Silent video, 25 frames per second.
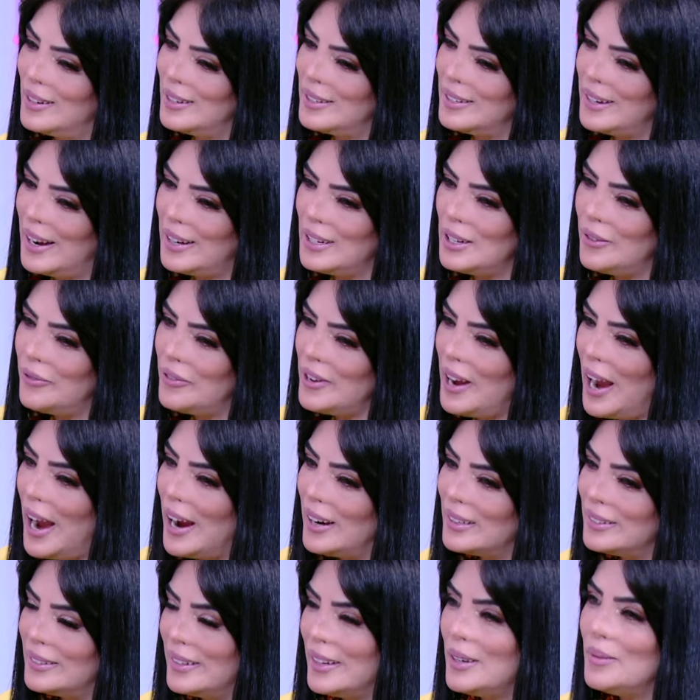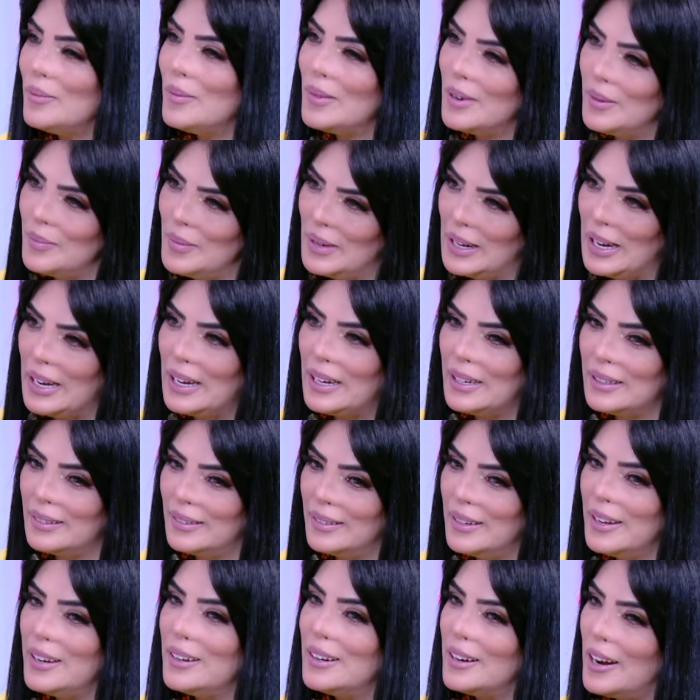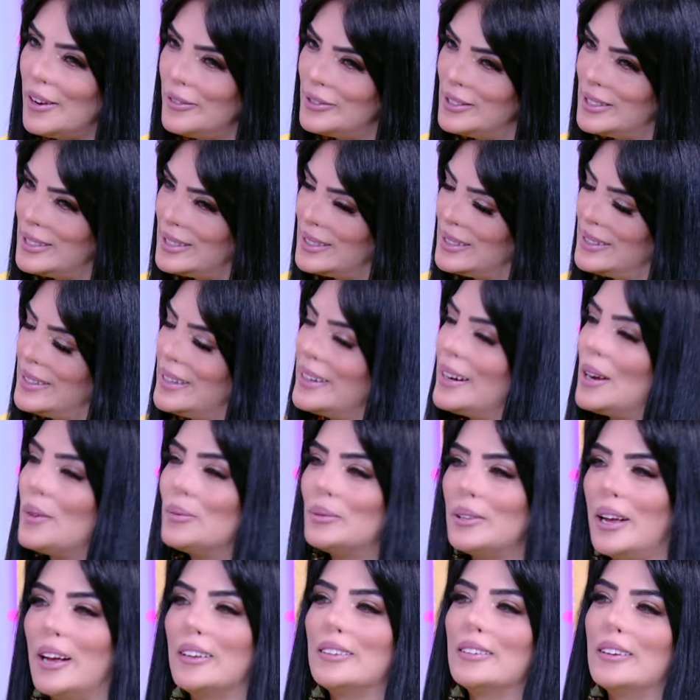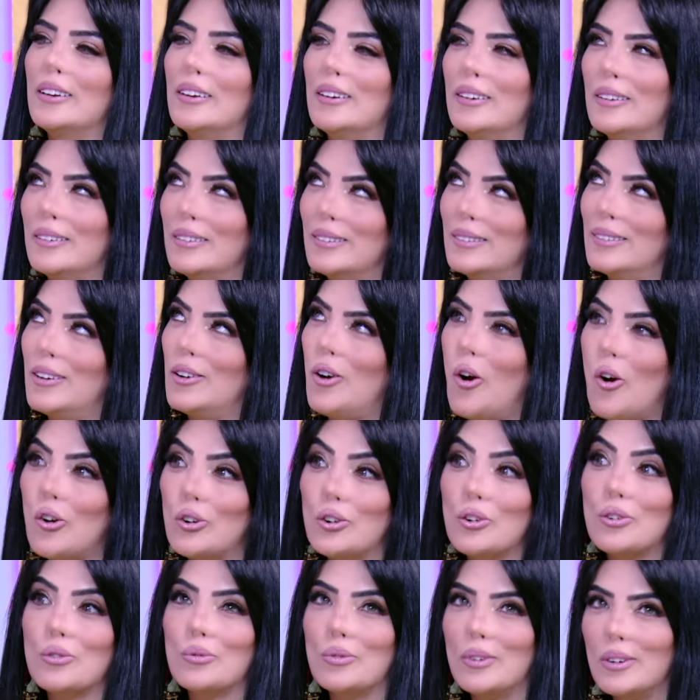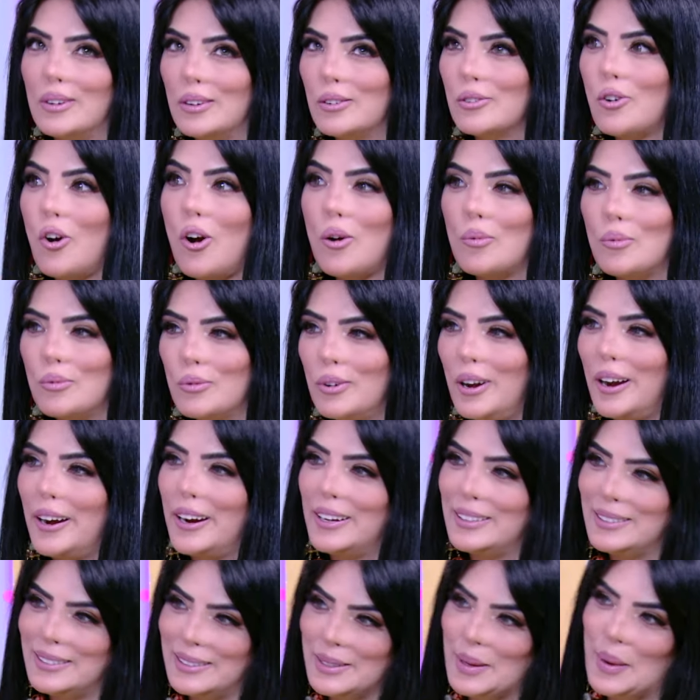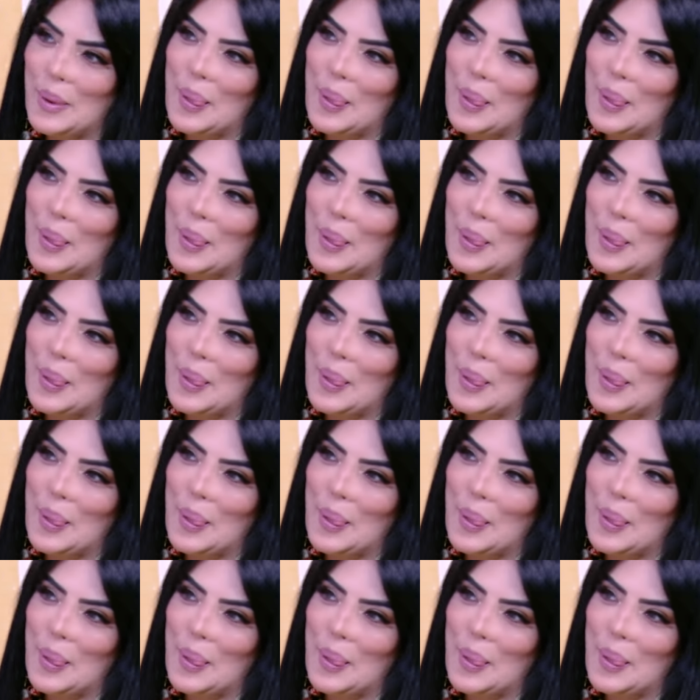يعني في حاجتين من الاثنين نفس السكة بتاعت الهورر والرعب والحاجات دي